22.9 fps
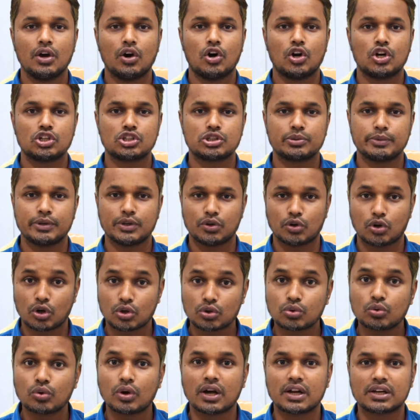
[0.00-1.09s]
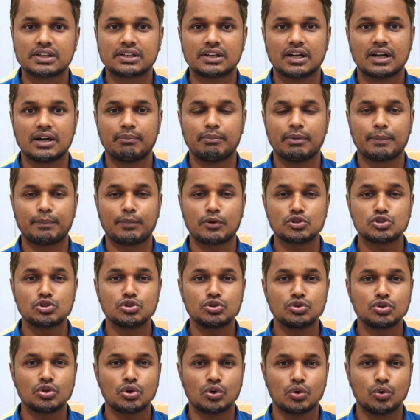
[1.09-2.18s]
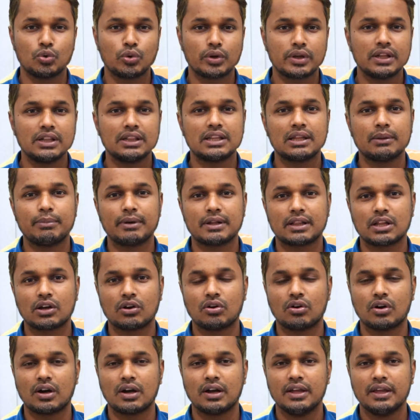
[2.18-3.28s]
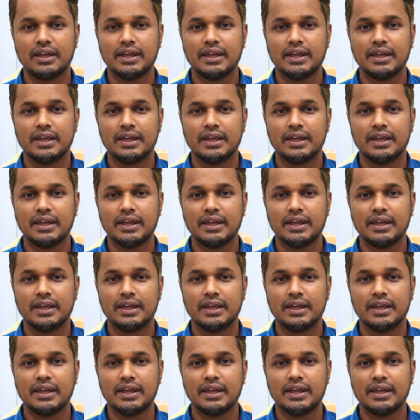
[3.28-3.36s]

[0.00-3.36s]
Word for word: অনেক সময় রক্ত আসা বা প্রচণ্ড ডুক গিলতে ব্যথা হওয়া